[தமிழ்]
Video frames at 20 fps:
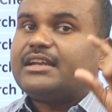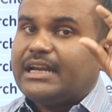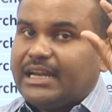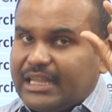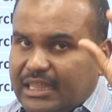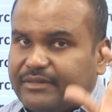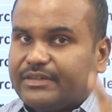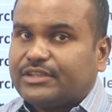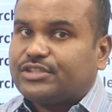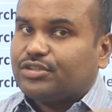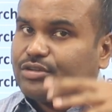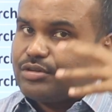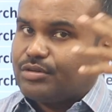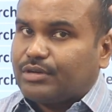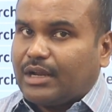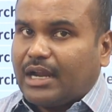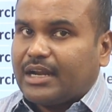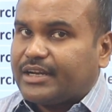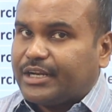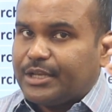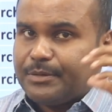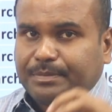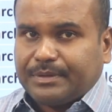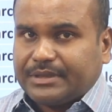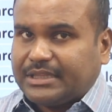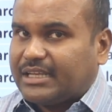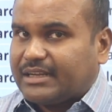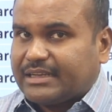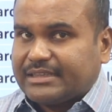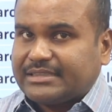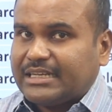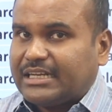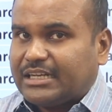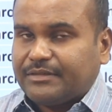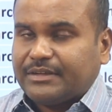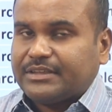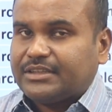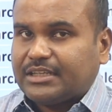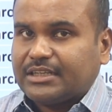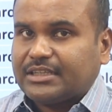எழுதி வச்சுருக்கணும் ஆல்ரெடி இப்போ தான் ரிசல்ட்
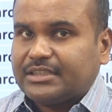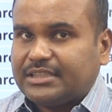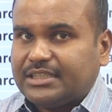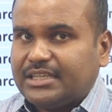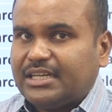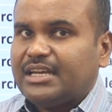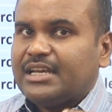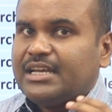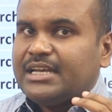வந்திருக்குது